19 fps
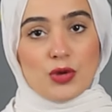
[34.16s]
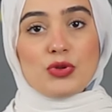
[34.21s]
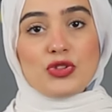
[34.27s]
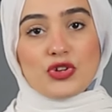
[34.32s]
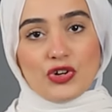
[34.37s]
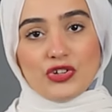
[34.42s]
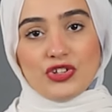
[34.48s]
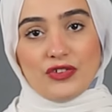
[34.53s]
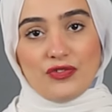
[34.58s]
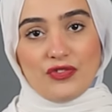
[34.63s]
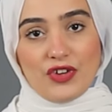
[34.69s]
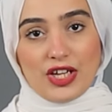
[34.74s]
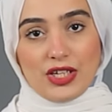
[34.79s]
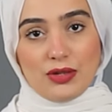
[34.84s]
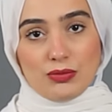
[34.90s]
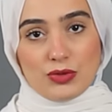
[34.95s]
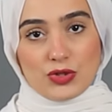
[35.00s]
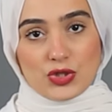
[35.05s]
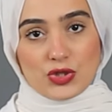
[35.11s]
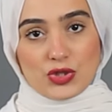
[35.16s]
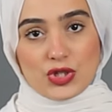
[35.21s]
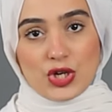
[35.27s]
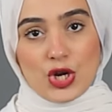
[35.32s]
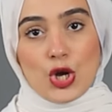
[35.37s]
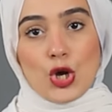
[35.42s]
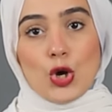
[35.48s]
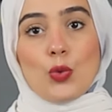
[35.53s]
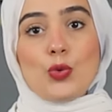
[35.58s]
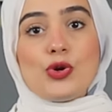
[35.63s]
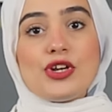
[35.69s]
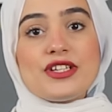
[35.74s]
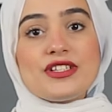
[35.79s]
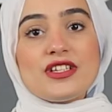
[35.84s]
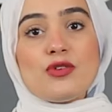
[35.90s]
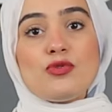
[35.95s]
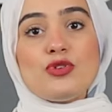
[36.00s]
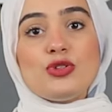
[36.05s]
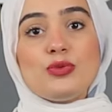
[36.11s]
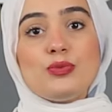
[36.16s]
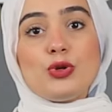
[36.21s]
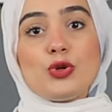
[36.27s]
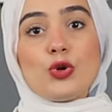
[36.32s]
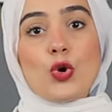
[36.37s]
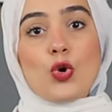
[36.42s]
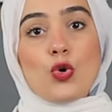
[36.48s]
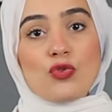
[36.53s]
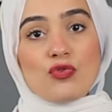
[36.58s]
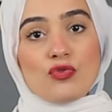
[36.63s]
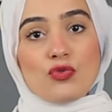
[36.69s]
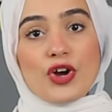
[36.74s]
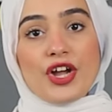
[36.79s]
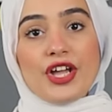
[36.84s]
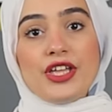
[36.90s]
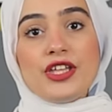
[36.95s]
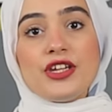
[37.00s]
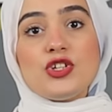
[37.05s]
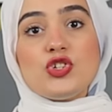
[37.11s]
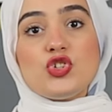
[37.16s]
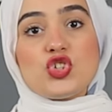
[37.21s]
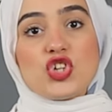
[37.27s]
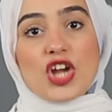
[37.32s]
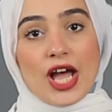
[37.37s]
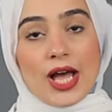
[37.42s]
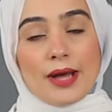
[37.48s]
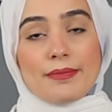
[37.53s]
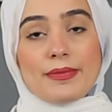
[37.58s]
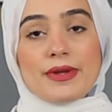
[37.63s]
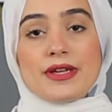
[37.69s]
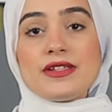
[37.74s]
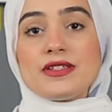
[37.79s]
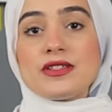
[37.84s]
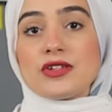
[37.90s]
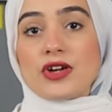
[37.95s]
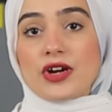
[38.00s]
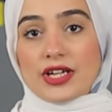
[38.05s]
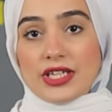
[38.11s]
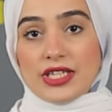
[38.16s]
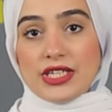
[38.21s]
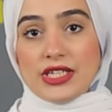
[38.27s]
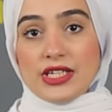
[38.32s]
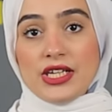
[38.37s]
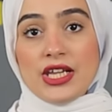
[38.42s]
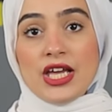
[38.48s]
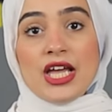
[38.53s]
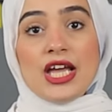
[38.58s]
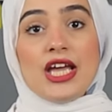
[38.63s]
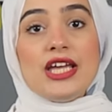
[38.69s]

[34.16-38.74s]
من رد فعل مصر واللي زود من خوف وحيرة شعب إسرائيل